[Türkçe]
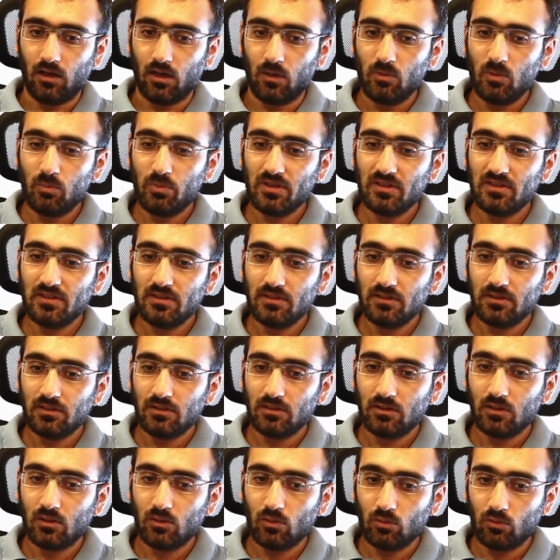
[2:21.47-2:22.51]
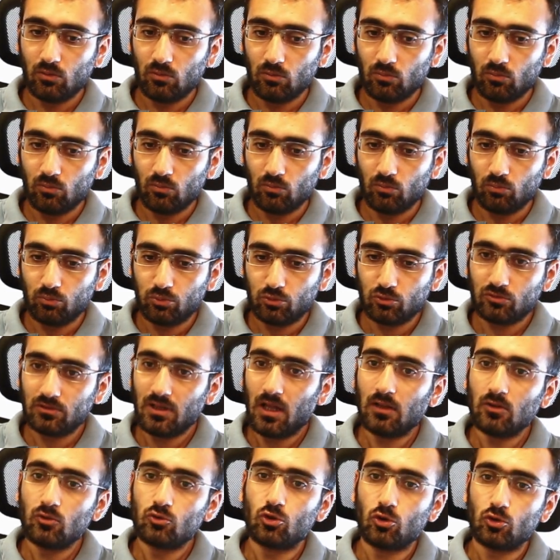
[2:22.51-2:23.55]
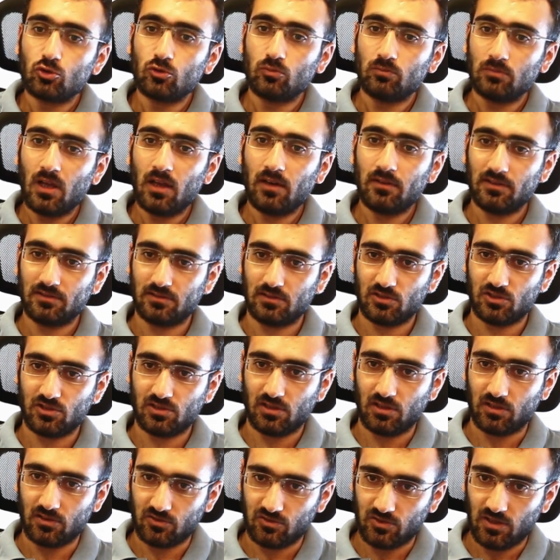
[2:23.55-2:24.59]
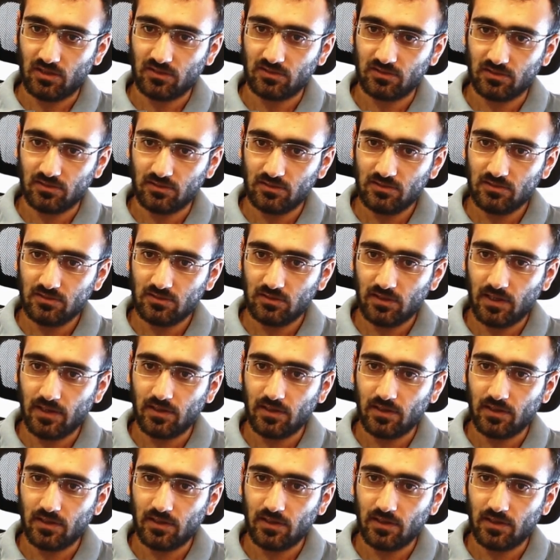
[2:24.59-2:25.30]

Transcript: Ama peki buradan çözümler nasıl çıkaracaksınız?